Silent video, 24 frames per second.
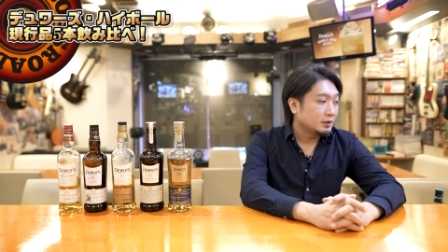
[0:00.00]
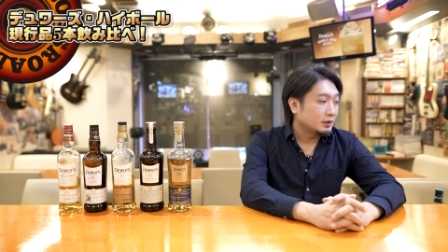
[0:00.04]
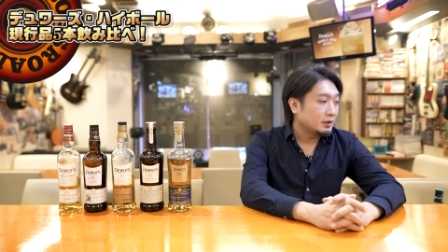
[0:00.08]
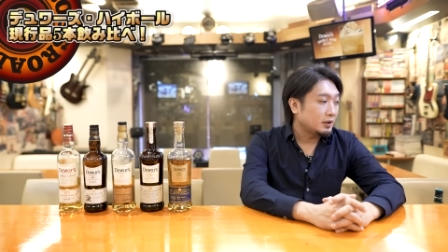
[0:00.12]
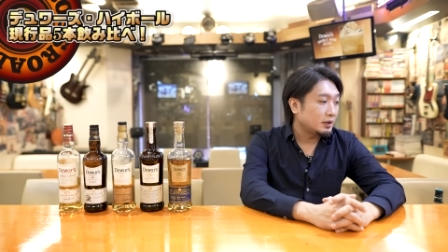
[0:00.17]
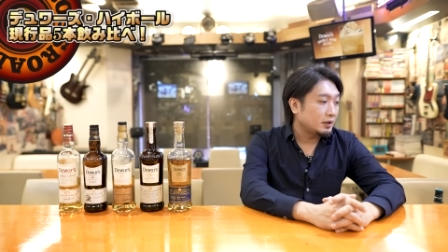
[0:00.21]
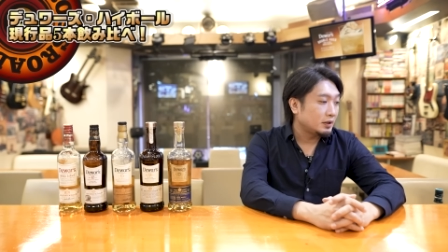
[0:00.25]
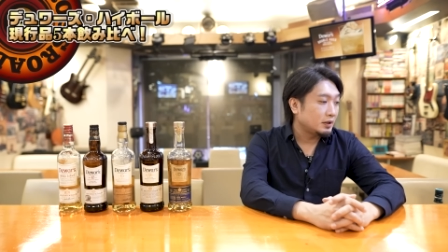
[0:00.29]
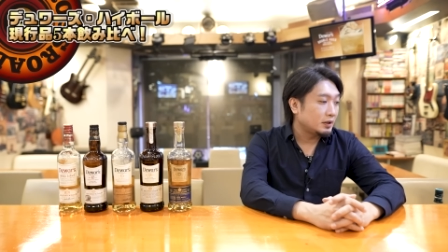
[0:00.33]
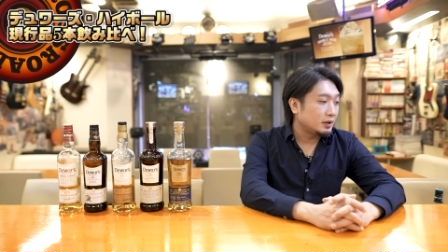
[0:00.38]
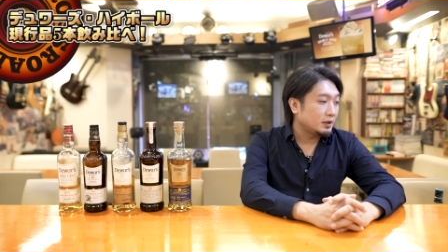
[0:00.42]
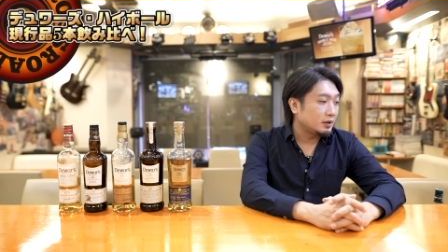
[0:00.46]

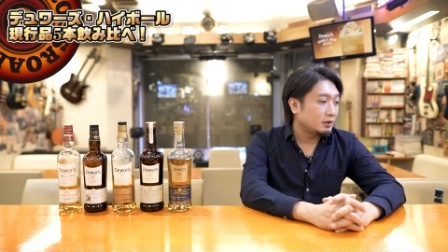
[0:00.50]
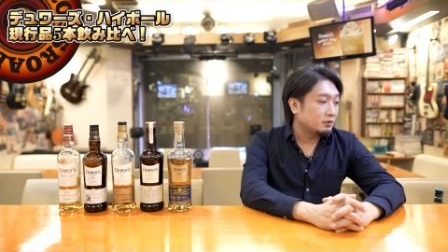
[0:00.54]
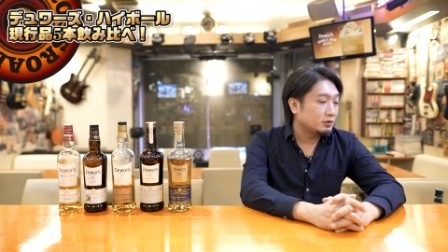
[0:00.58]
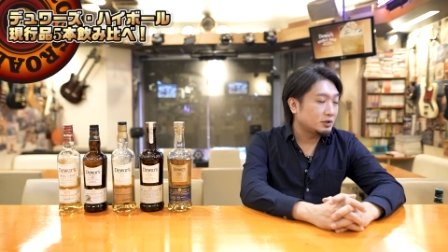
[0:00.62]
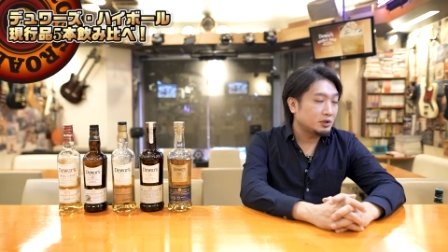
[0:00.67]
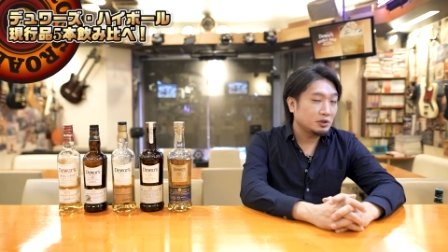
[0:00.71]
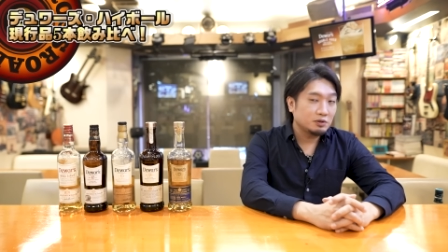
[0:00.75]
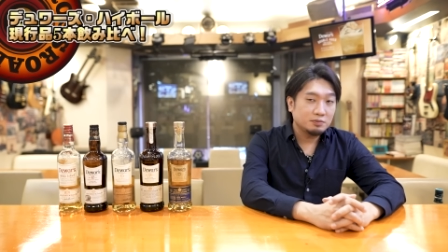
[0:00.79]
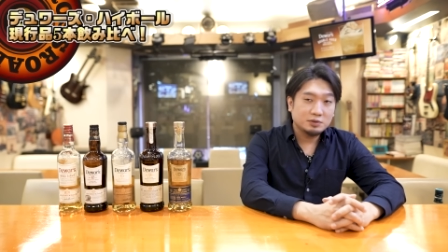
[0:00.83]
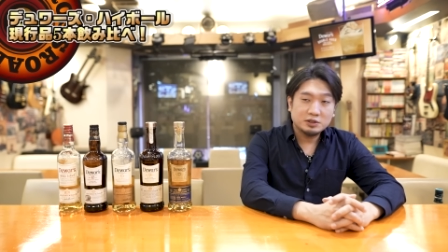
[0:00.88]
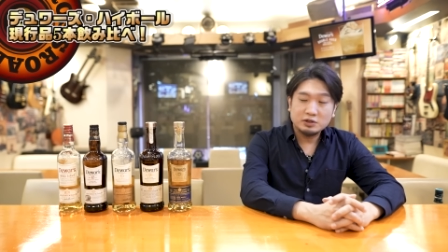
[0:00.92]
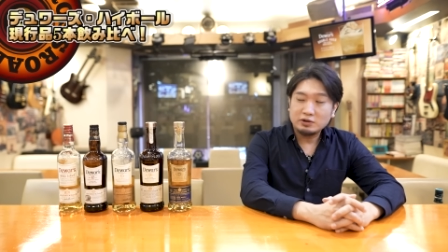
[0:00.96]
でう
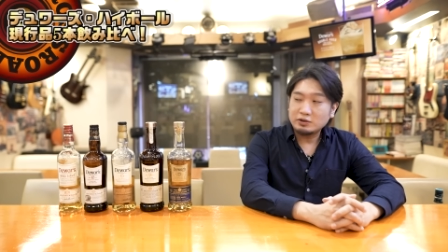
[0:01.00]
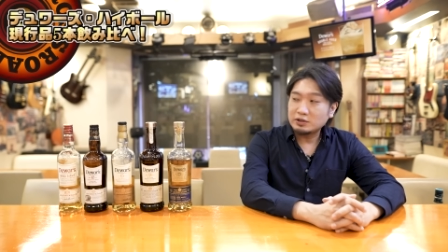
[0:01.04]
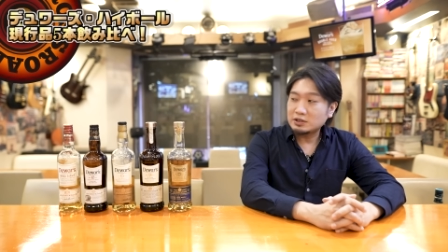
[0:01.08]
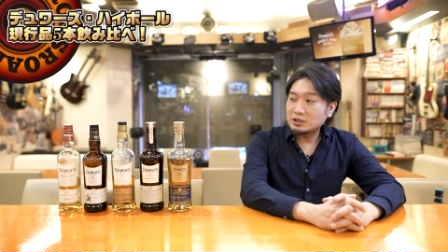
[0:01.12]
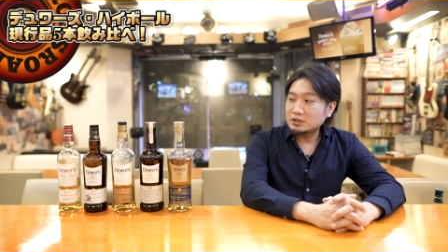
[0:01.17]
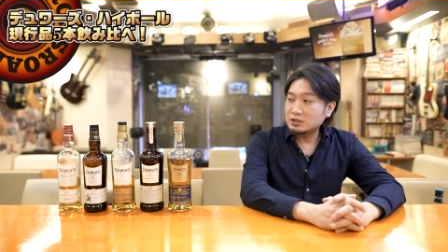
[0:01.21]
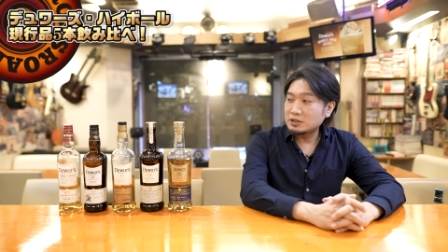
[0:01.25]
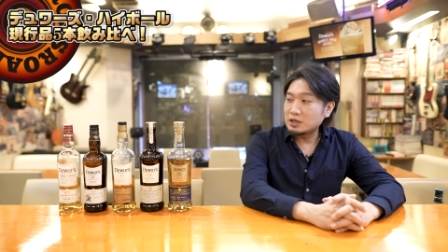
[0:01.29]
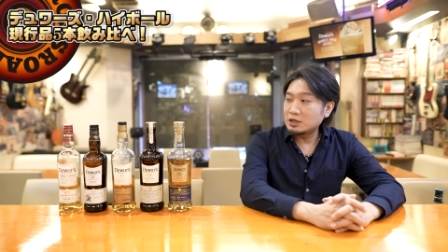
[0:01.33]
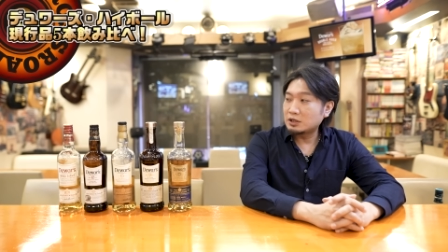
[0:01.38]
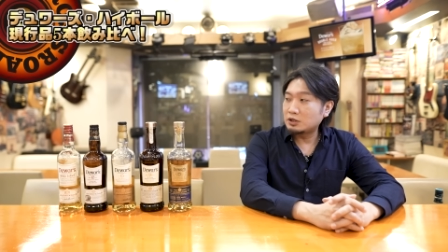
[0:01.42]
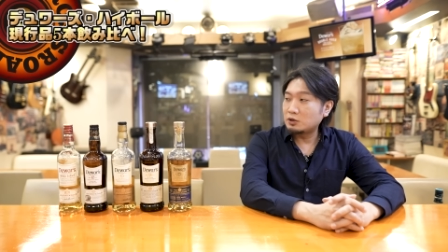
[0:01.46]
ちの店はで
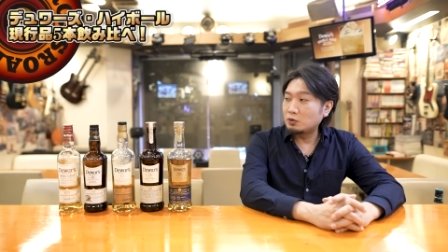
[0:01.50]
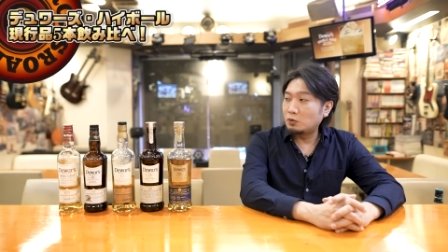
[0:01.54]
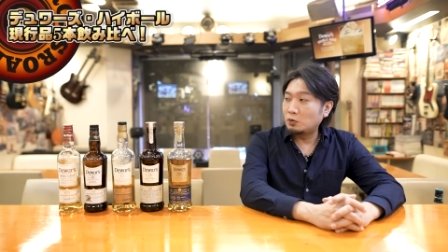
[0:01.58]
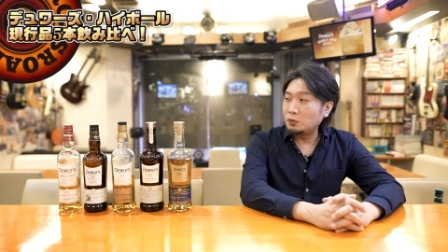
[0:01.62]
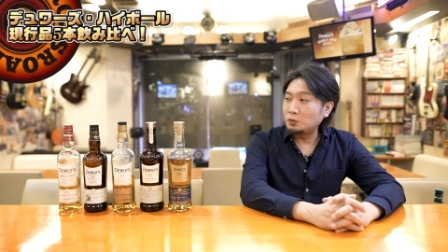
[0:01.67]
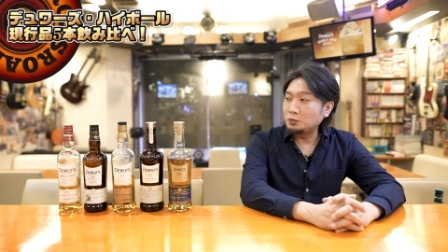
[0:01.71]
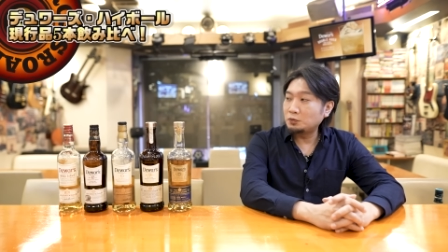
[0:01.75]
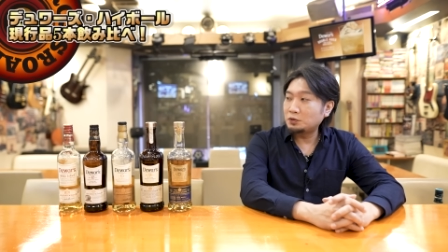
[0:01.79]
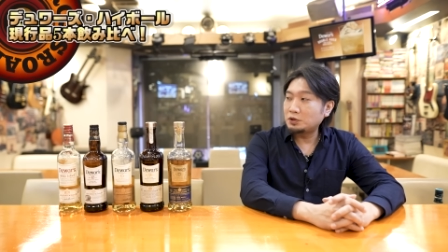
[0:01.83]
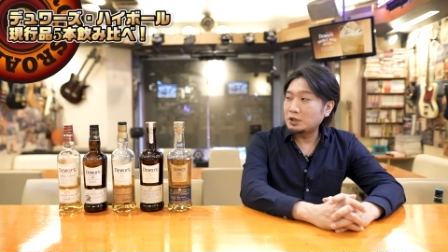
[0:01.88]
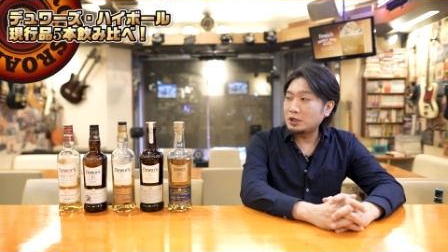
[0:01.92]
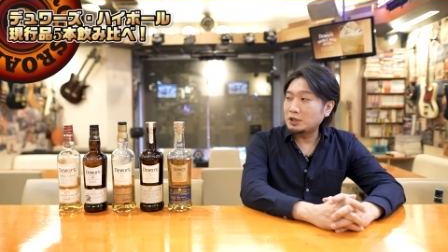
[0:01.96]
すね基
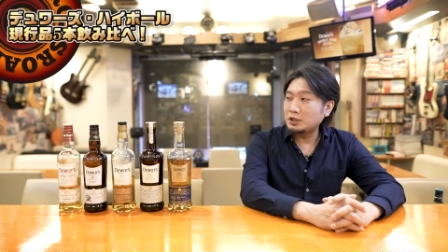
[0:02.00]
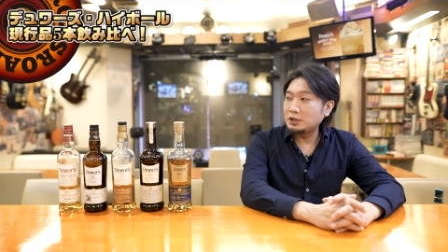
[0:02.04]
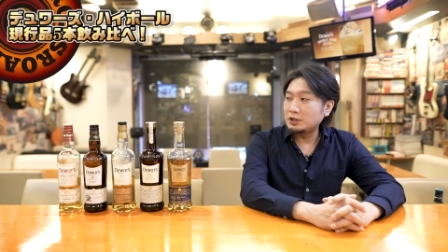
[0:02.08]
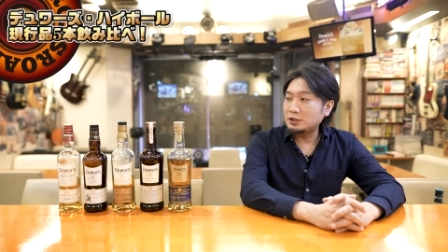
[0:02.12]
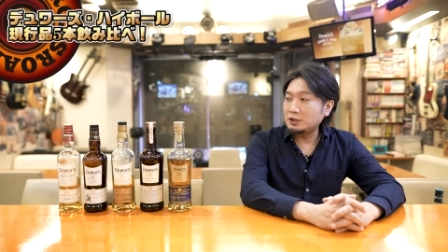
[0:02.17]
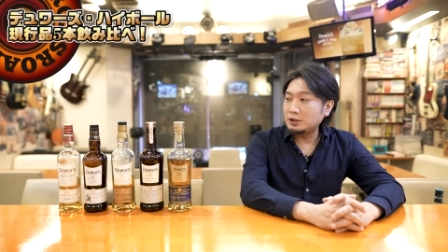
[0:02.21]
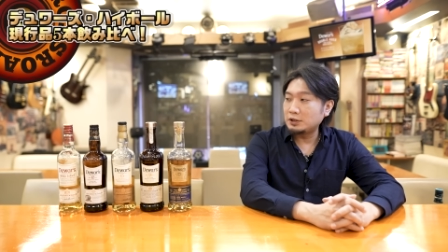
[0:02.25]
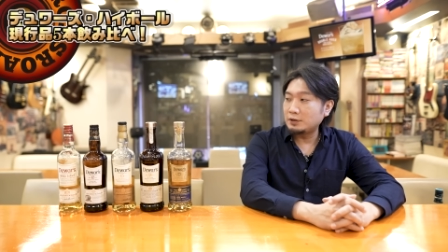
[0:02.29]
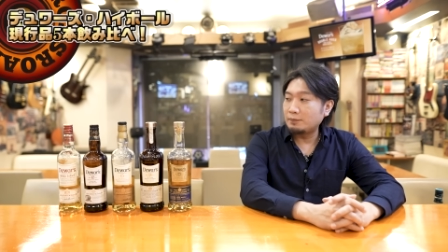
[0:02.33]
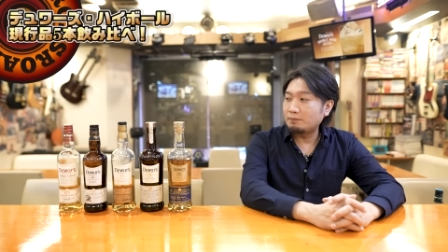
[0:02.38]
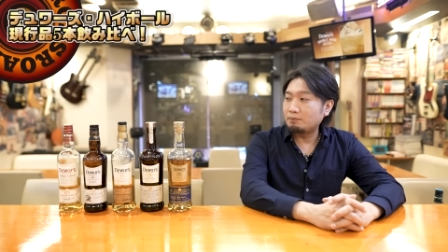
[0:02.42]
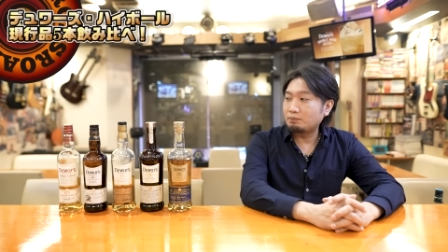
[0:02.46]
本的
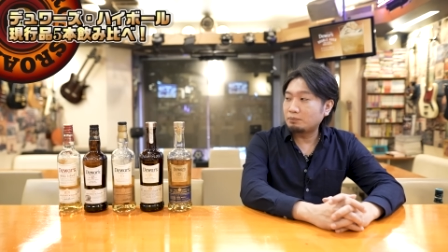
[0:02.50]
に、